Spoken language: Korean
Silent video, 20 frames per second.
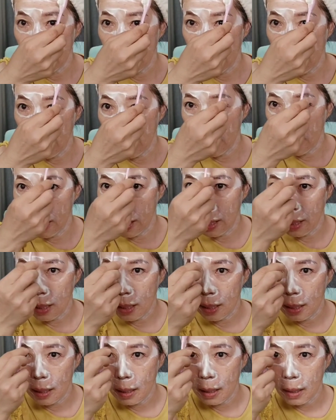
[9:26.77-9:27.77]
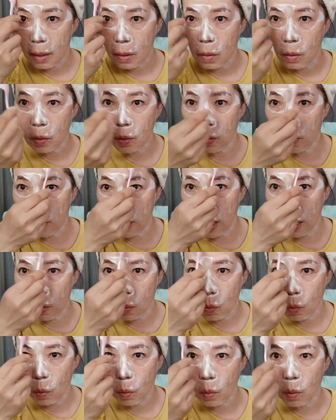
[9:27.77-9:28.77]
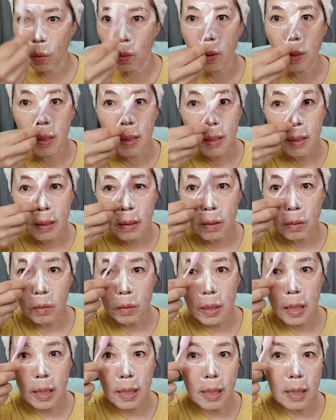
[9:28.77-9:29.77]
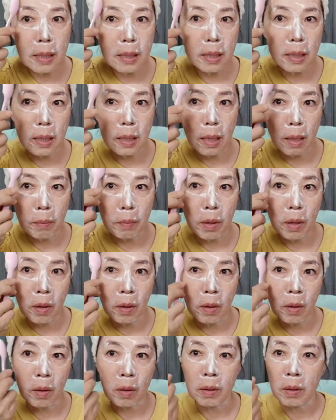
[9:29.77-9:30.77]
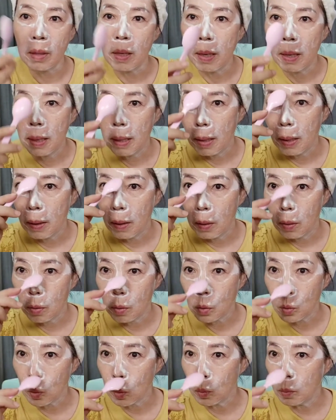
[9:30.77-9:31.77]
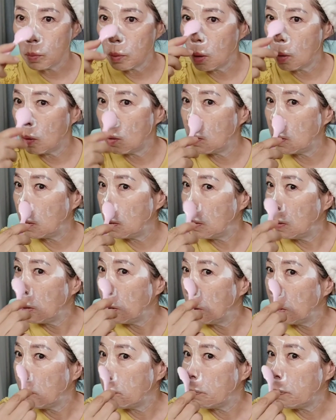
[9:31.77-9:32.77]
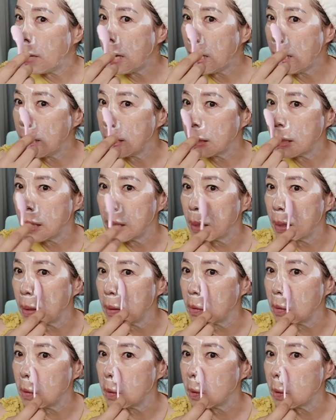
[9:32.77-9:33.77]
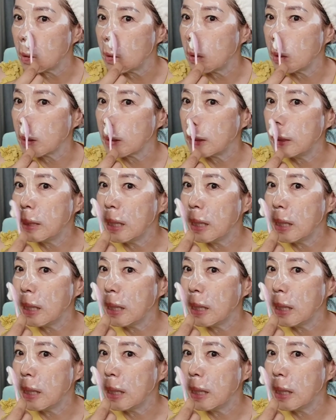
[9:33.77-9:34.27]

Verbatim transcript: 싹 걷어내고, 그리고 세안하시게 되면 어, 조금 더 빨리 세안할 수 있어요.